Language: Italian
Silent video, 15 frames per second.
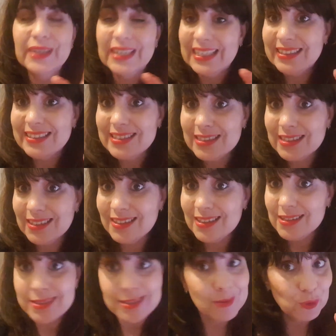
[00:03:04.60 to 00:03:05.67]
parente
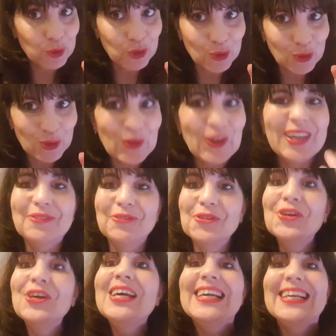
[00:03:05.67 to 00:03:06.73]
strettissimo di 8
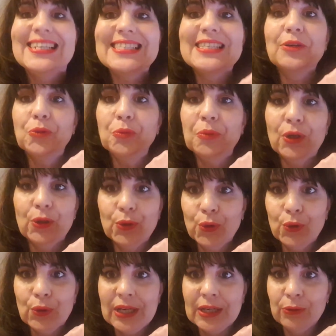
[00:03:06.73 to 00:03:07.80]
euro e secondo me
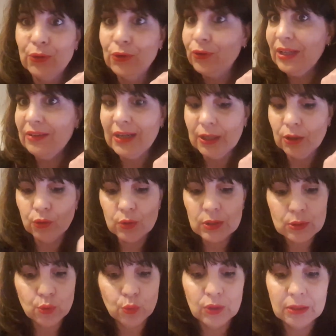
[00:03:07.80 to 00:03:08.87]
8 euro li valgono
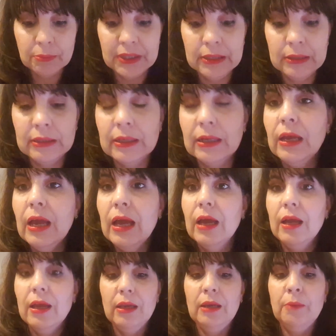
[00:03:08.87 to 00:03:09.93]
assolutamente
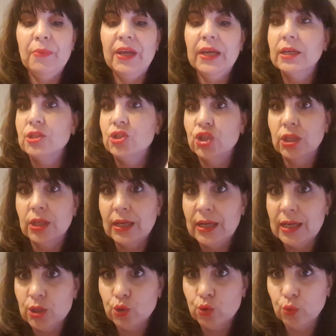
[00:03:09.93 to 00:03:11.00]
il packaging
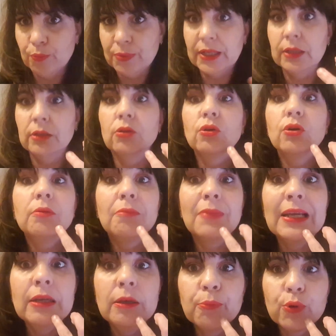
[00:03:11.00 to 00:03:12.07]
è stupendo
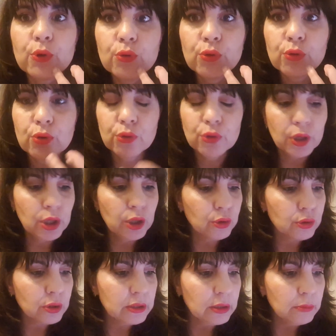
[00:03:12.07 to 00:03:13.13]
ma il prodotto è
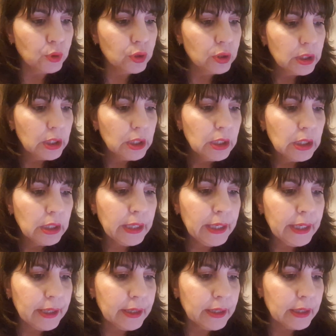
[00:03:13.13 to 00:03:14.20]
ottimo
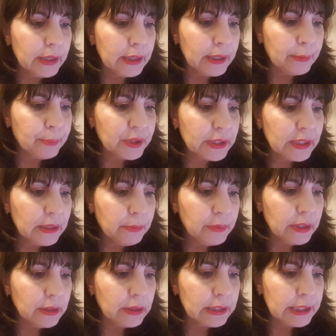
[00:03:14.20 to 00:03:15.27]
e eh,
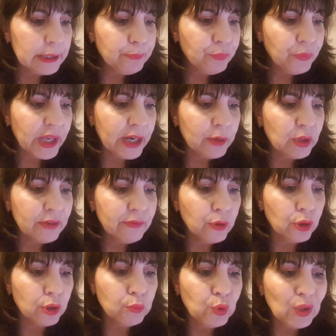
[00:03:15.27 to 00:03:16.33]
praticamente è una
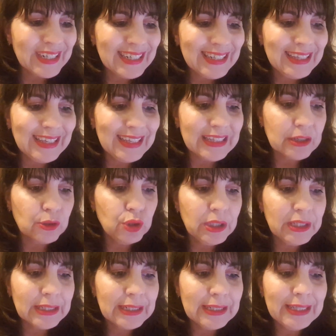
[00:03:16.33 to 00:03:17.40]
formula arricchita con
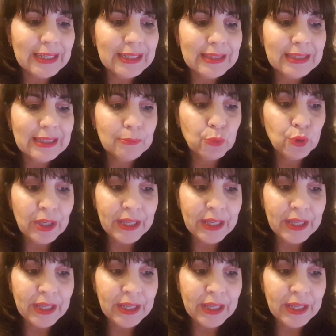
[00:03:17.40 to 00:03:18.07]
ingredienti